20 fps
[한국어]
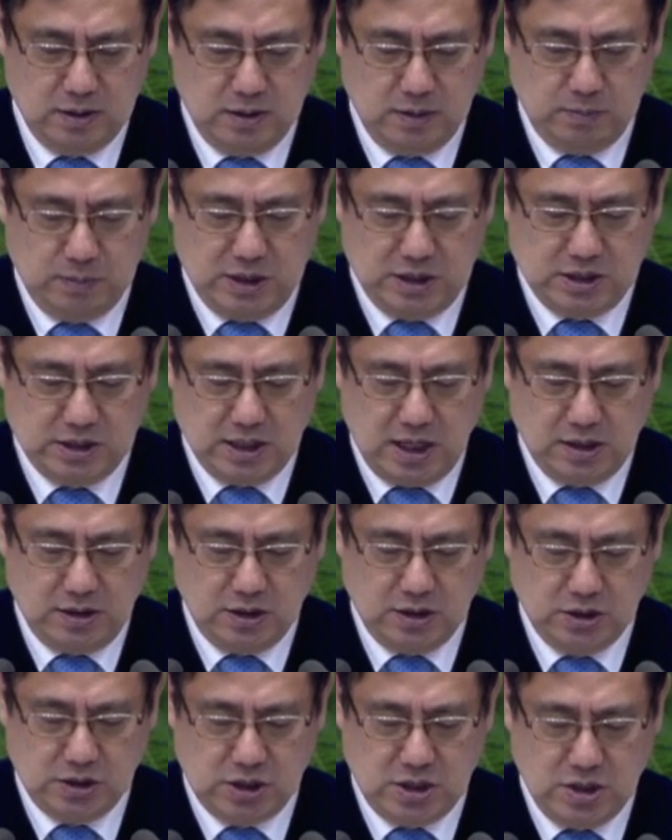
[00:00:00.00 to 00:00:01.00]
믿지
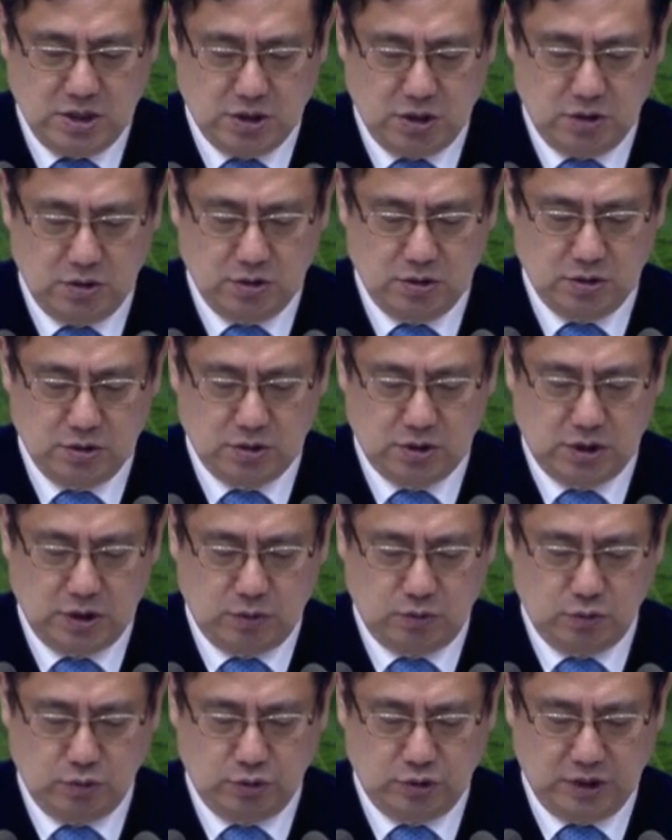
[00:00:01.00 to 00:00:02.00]
않는 친정
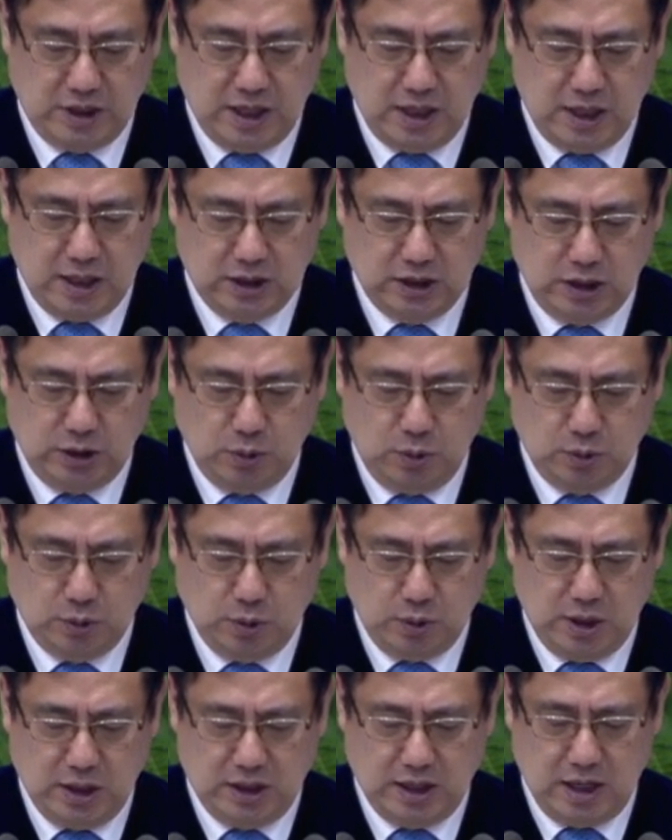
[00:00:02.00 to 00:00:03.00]
식구들의
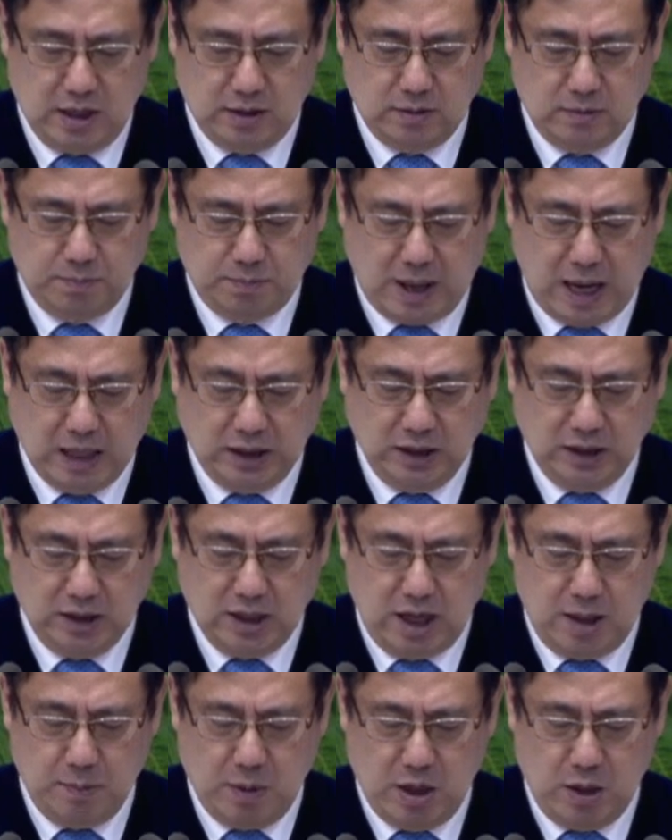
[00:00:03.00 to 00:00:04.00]
기독교에 대한
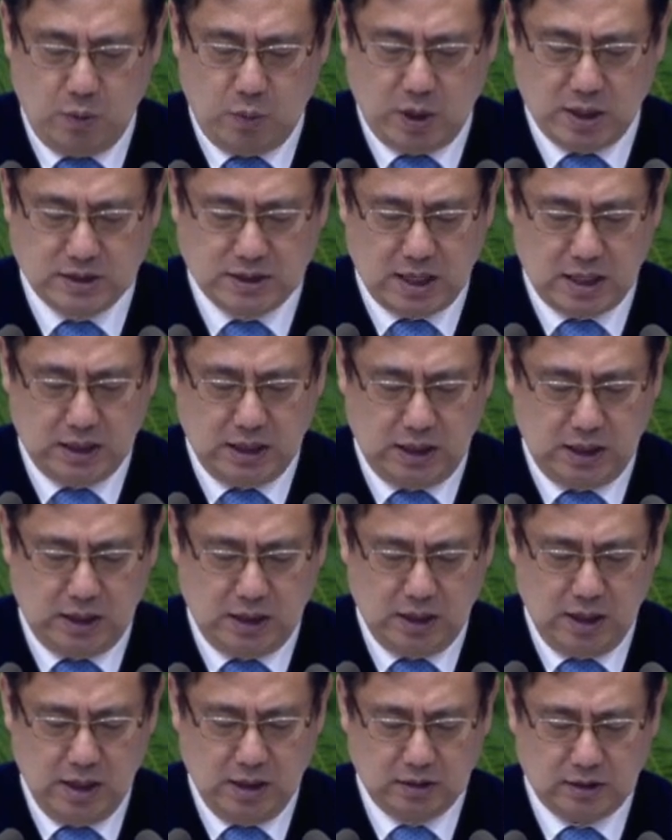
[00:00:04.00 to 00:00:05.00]
반감의 화살이
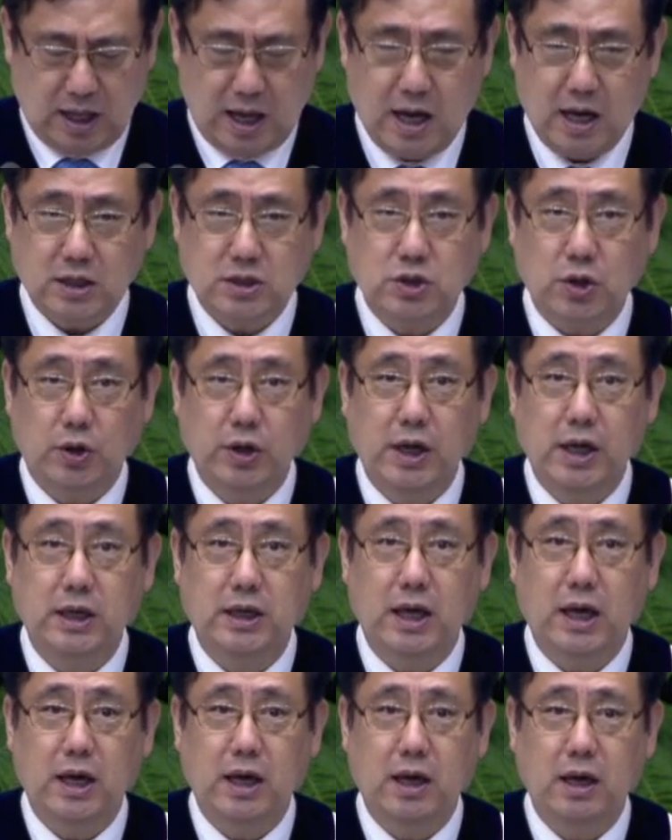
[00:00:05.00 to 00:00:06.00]
다
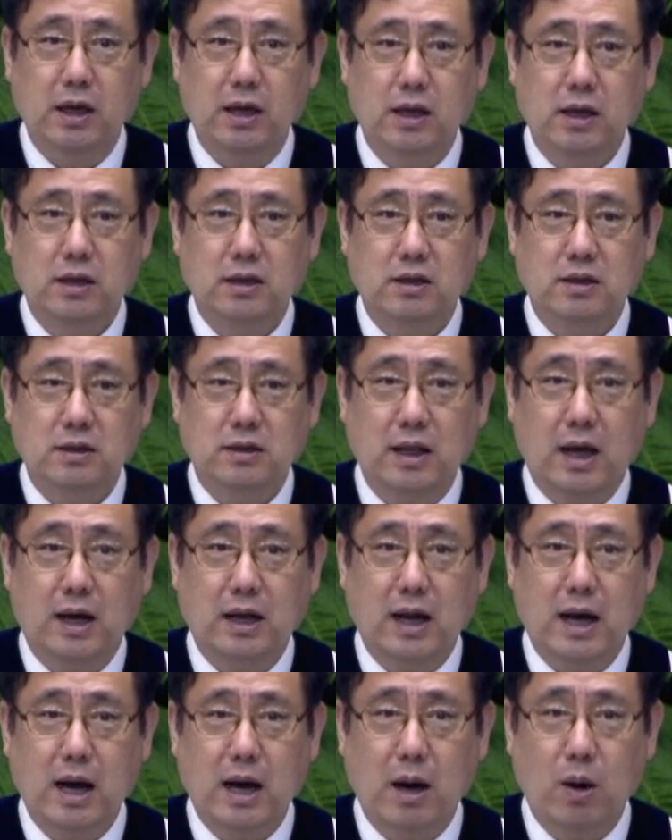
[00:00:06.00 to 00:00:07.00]
저에게
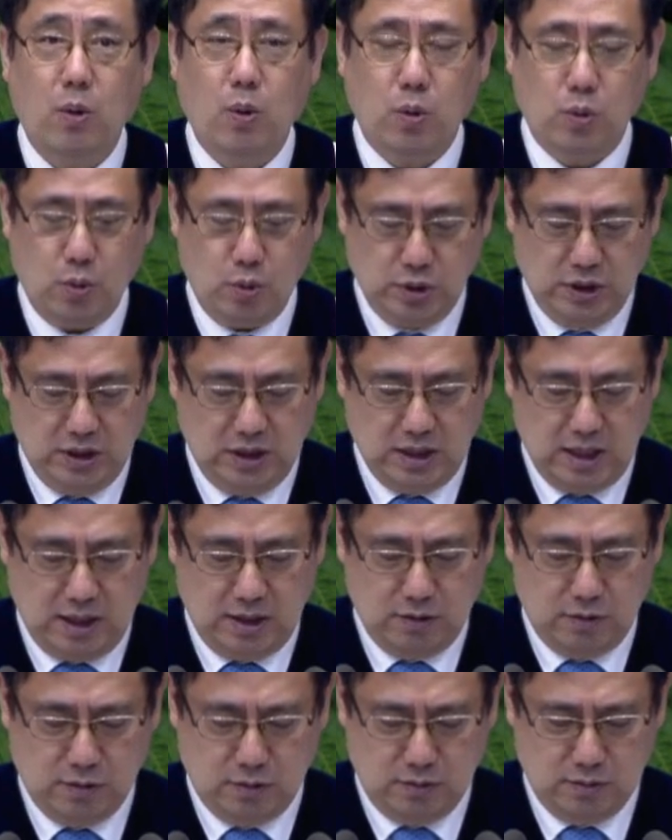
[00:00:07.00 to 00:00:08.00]
날아오고
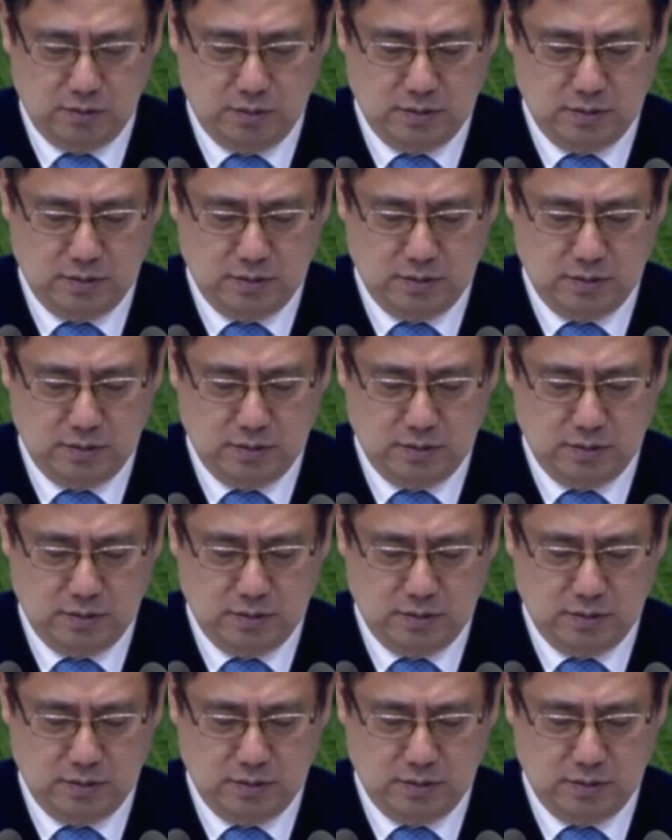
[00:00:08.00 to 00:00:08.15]
있네요.